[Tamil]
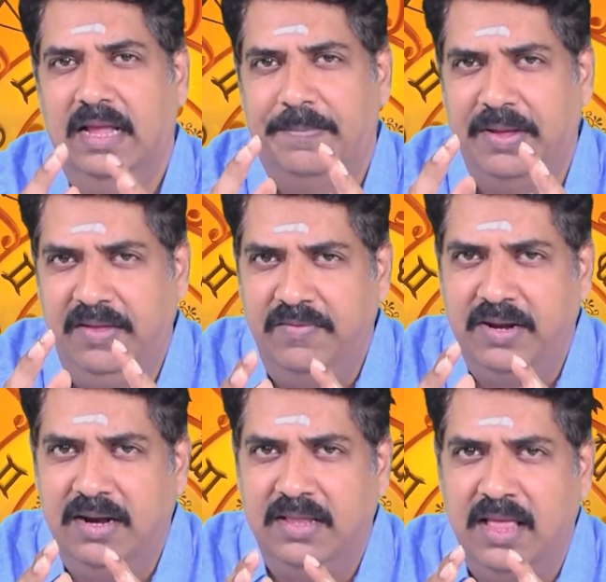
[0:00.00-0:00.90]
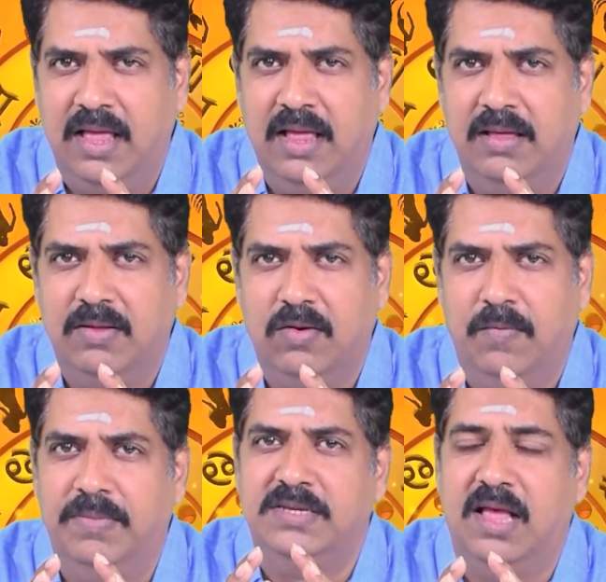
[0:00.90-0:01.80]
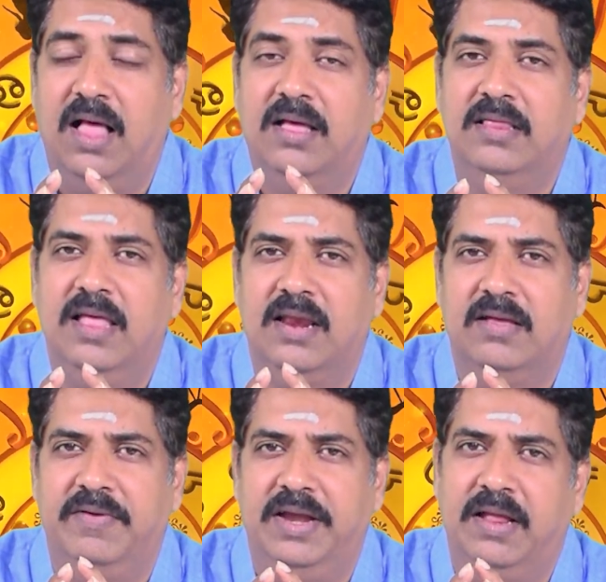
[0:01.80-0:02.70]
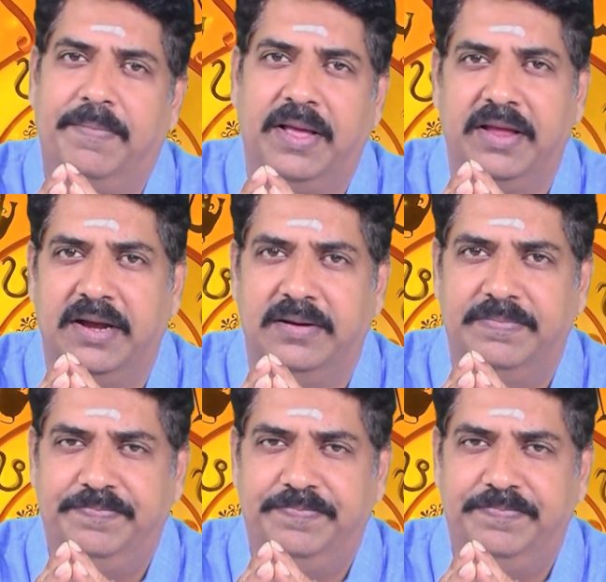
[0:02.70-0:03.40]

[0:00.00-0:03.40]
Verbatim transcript: இப்போ இவர்கள் தான் ரொம்ப ஜாகிரதையாக இருக்க வேண்டிய பகைகள்